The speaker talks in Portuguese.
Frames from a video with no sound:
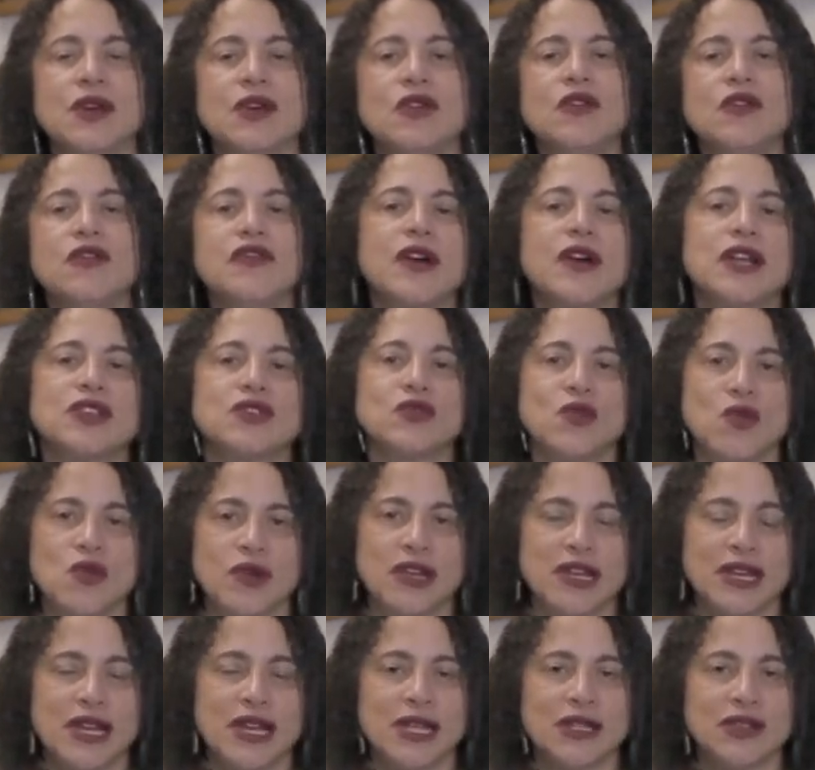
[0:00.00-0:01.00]
O fato
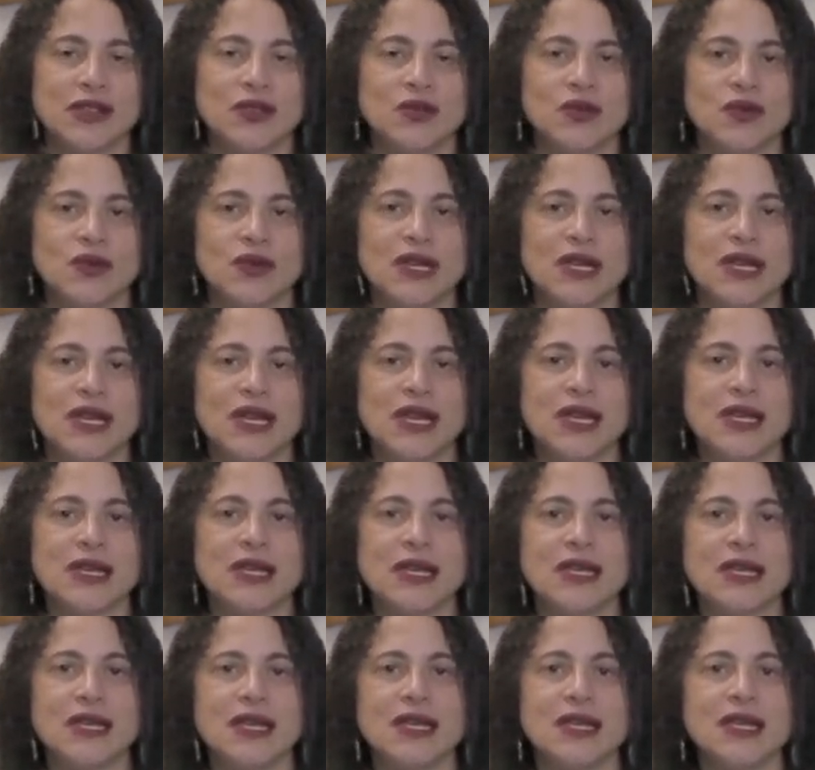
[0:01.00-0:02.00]
concreto é
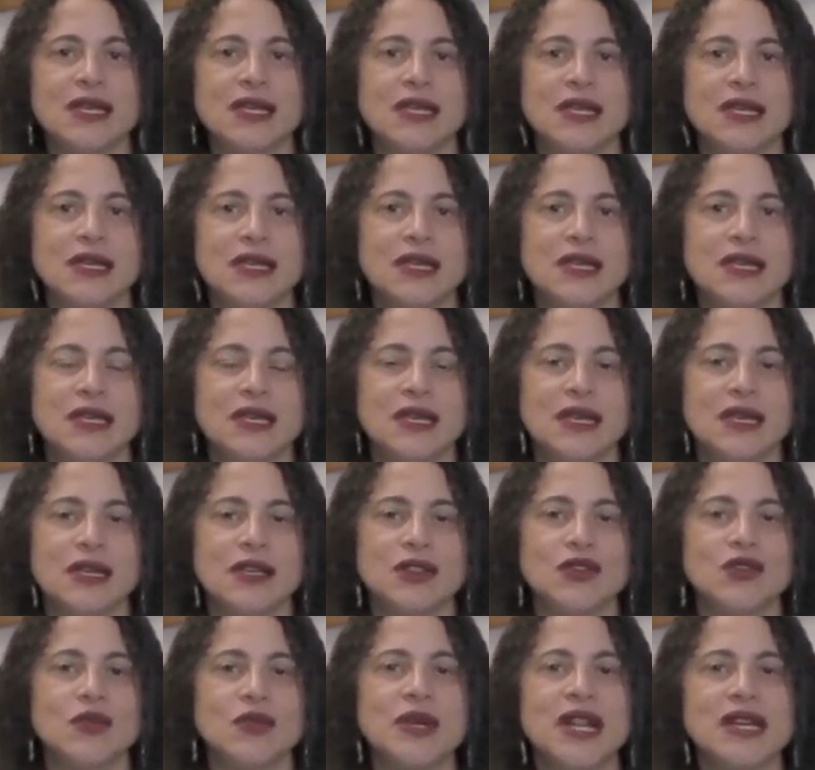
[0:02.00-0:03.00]
que, é
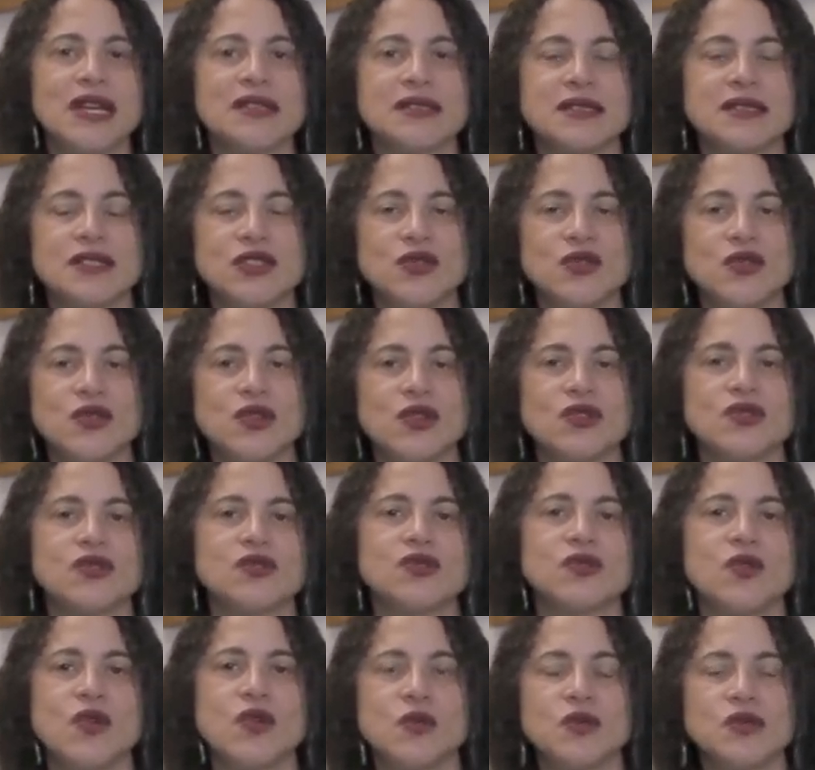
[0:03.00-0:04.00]
que no Brasil nós
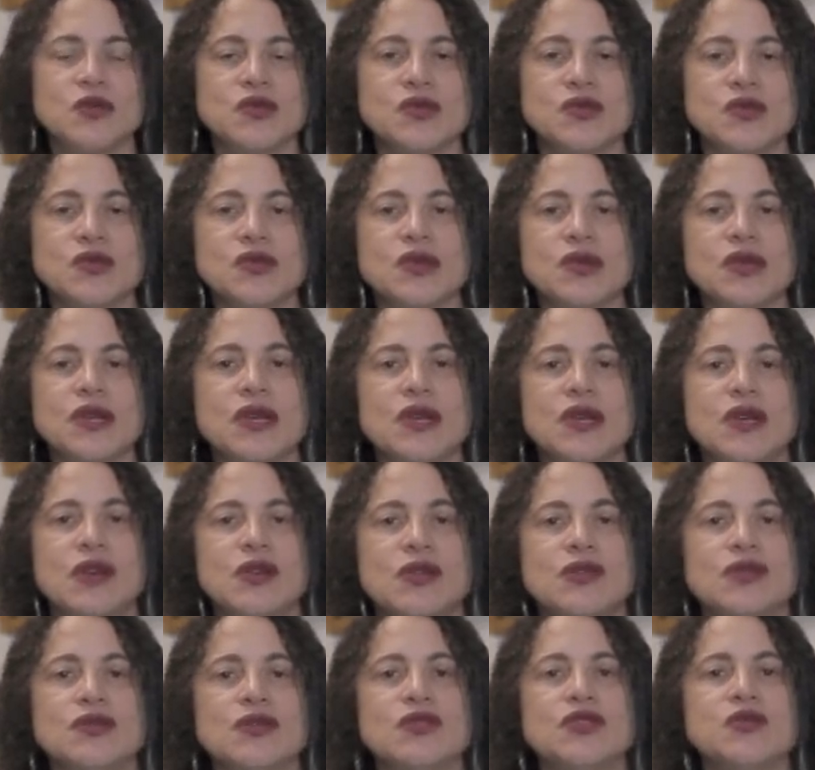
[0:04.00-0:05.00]
somos
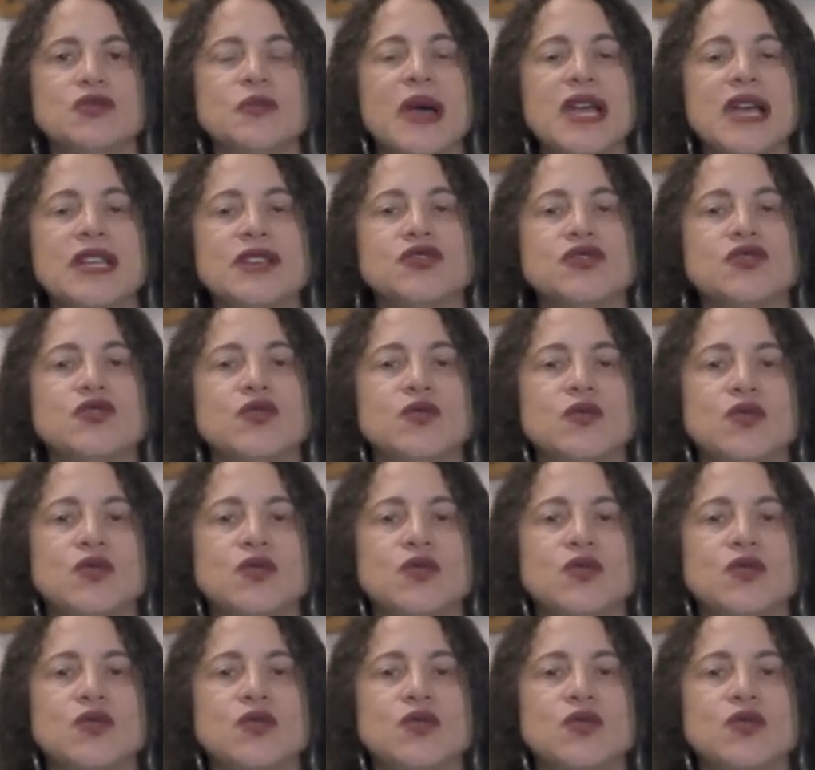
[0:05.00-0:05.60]
um dos países do